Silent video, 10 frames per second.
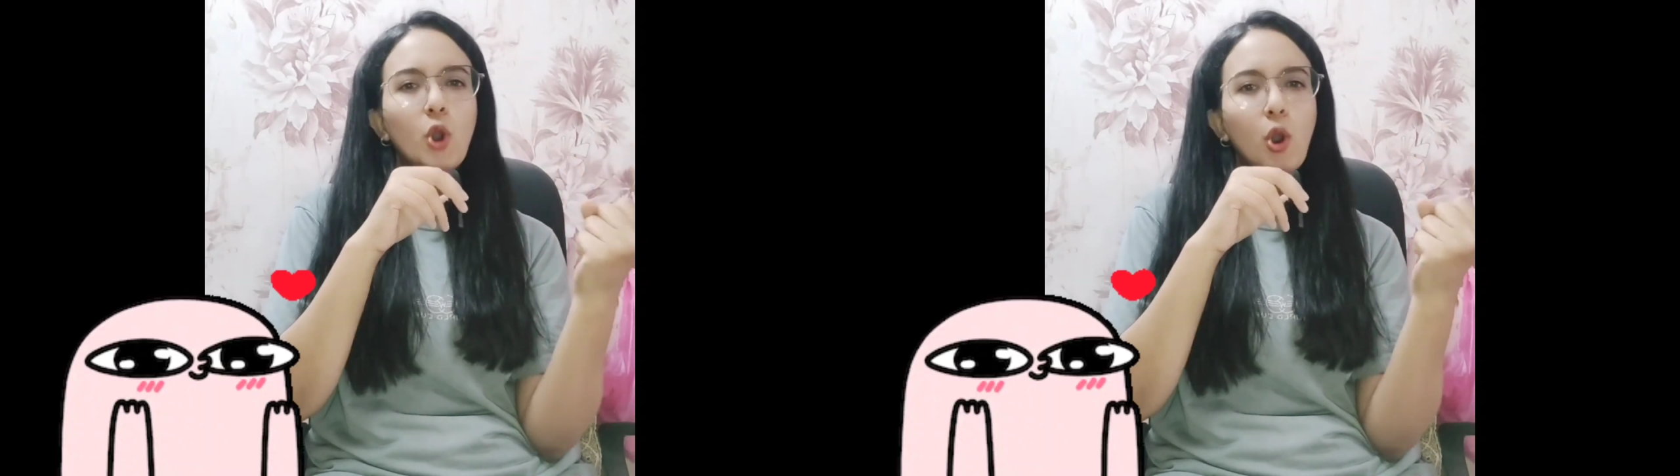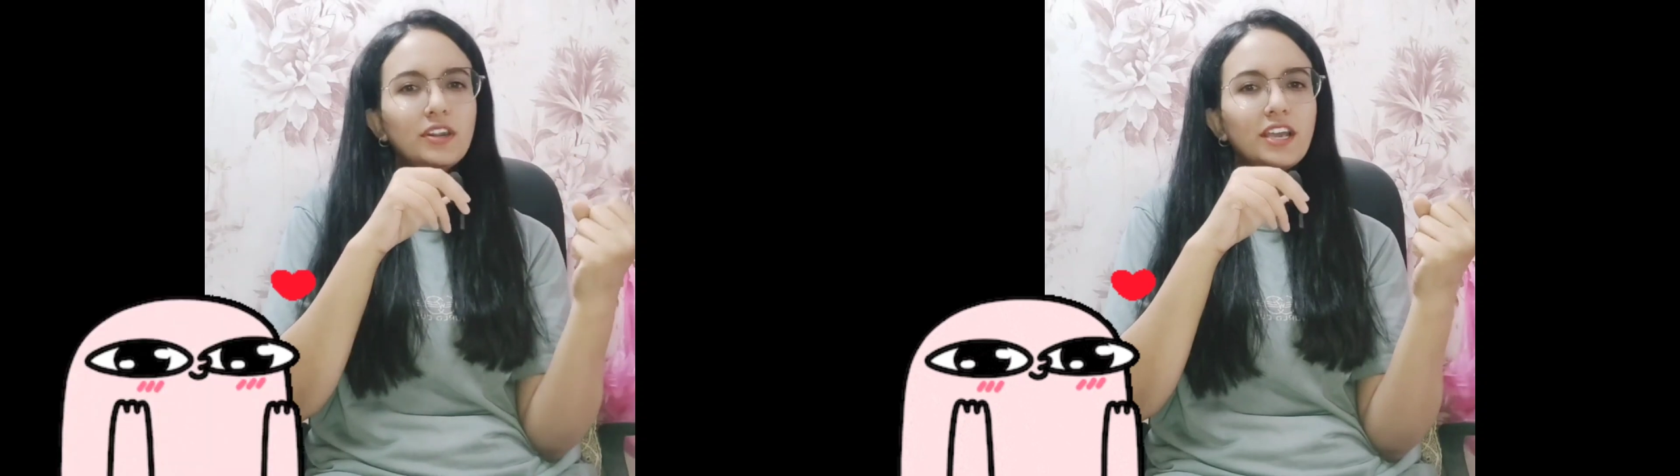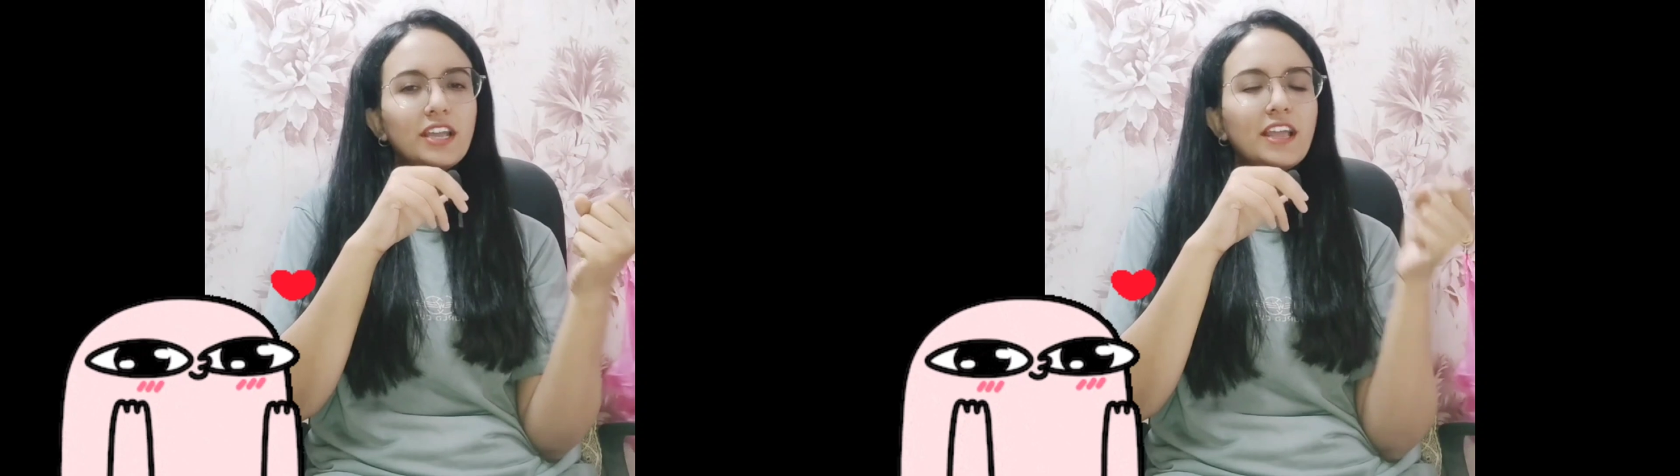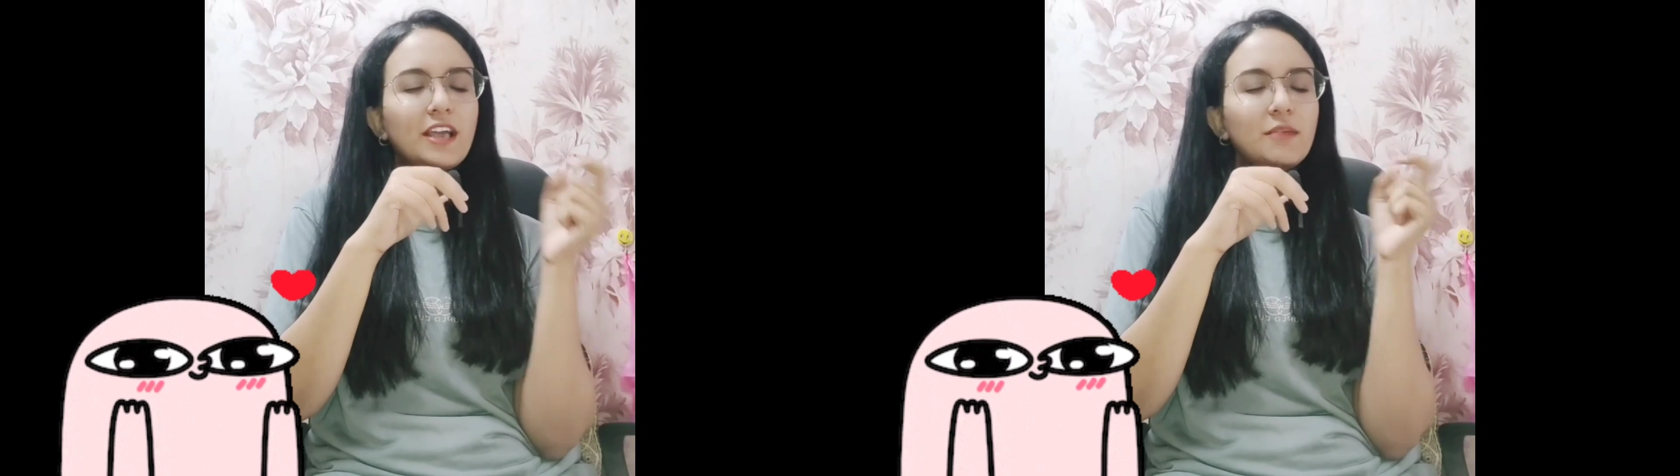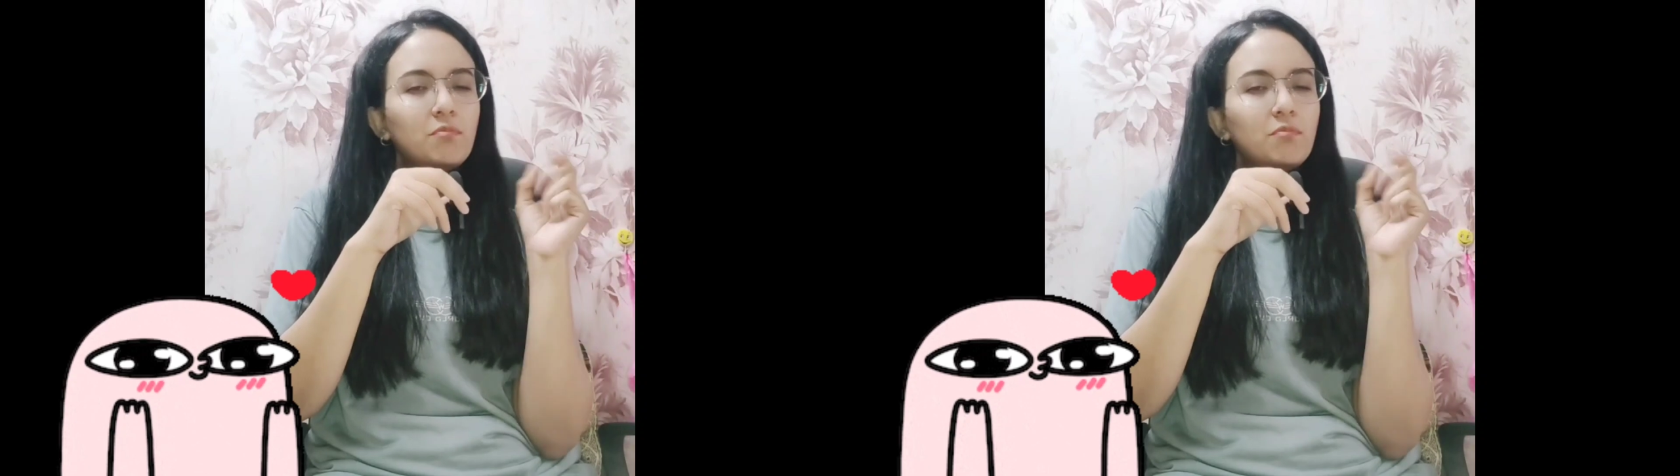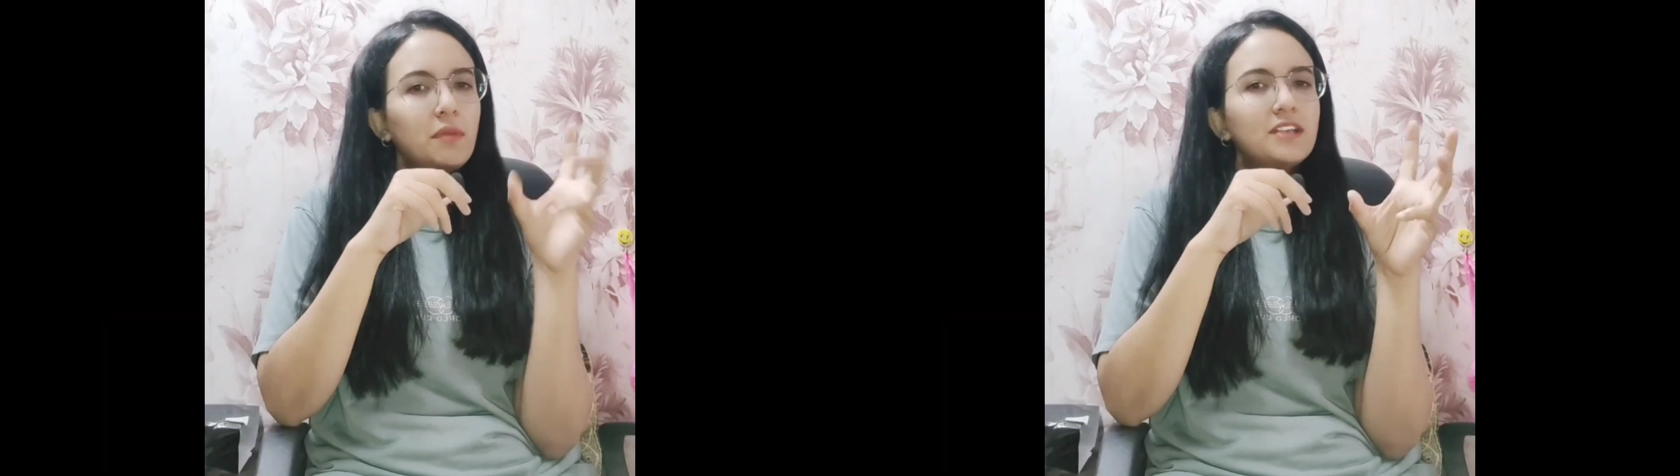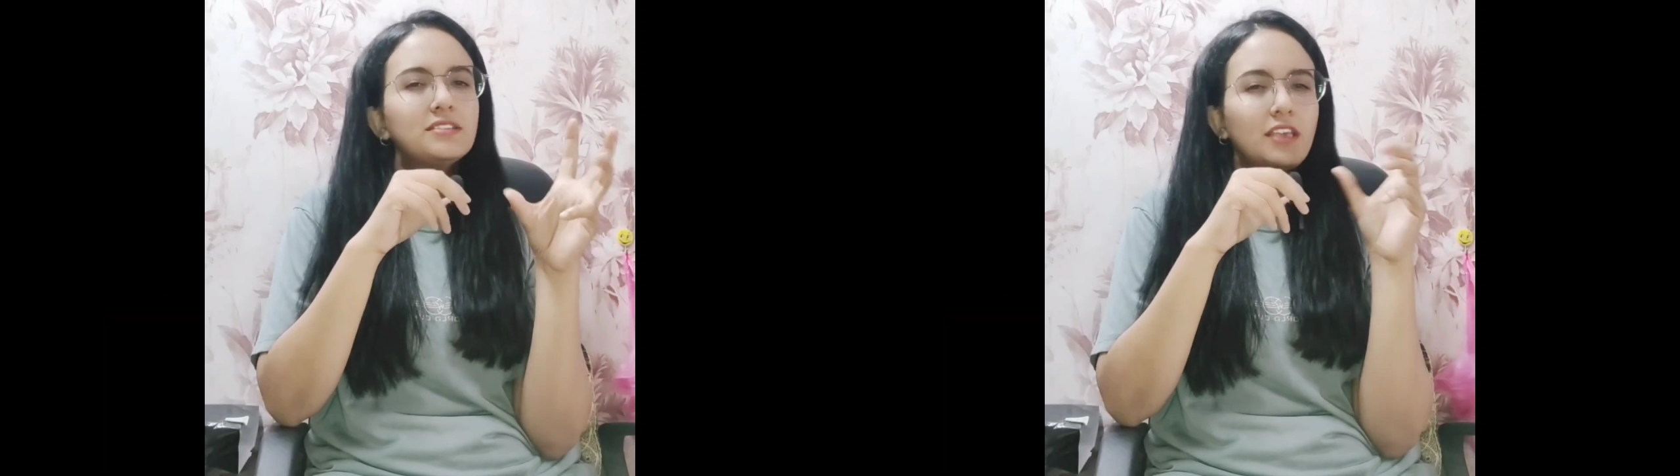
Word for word: कमेंट करना है प्लस